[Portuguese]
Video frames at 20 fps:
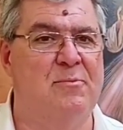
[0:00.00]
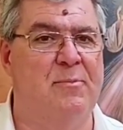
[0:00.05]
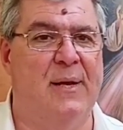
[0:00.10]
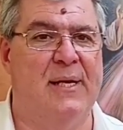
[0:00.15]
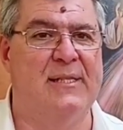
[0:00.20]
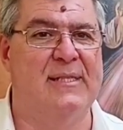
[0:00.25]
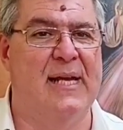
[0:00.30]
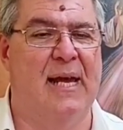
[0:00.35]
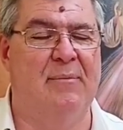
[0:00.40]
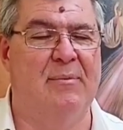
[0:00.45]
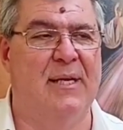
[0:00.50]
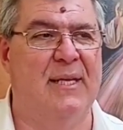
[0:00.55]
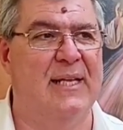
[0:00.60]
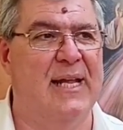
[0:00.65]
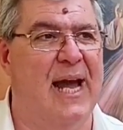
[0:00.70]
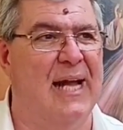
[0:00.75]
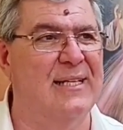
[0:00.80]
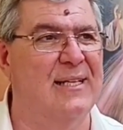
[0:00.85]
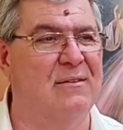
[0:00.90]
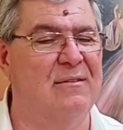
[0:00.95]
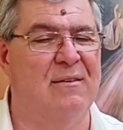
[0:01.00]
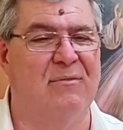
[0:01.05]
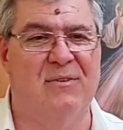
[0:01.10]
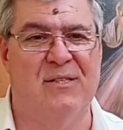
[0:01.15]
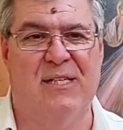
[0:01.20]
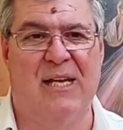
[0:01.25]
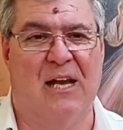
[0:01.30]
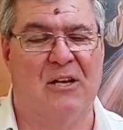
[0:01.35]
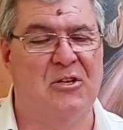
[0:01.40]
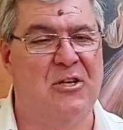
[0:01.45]
percebe que nada do que
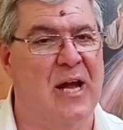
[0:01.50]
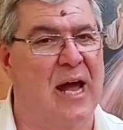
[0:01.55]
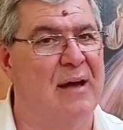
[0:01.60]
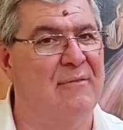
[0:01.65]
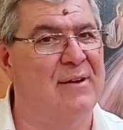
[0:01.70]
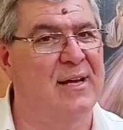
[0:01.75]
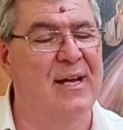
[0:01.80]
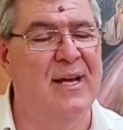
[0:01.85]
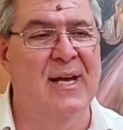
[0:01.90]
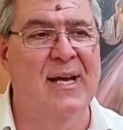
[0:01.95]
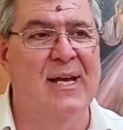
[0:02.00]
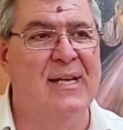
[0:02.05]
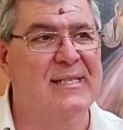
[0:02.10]
você achava,